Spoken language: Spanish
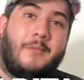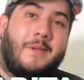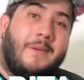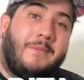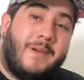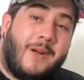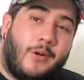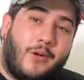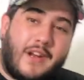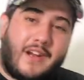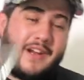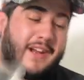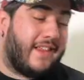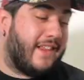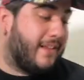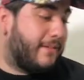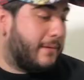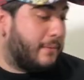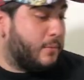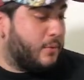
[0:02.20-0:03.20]
Primero que
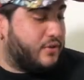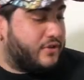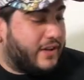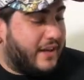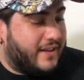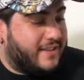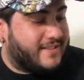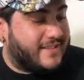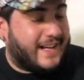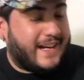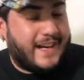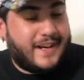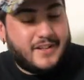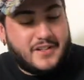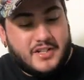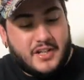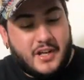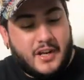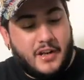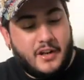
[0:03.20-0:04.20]
nada vamos a
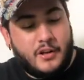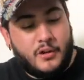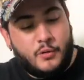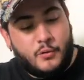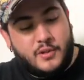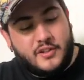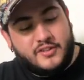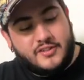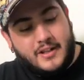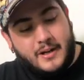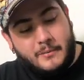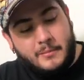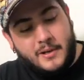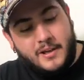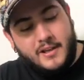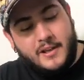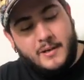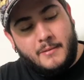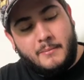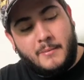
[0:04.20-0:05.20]
escarchar nuestra
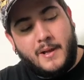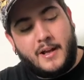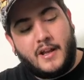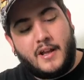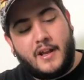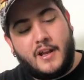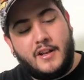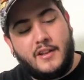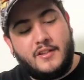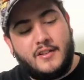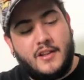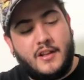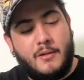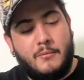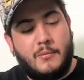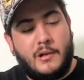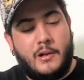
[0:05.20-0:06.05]
bella margarita.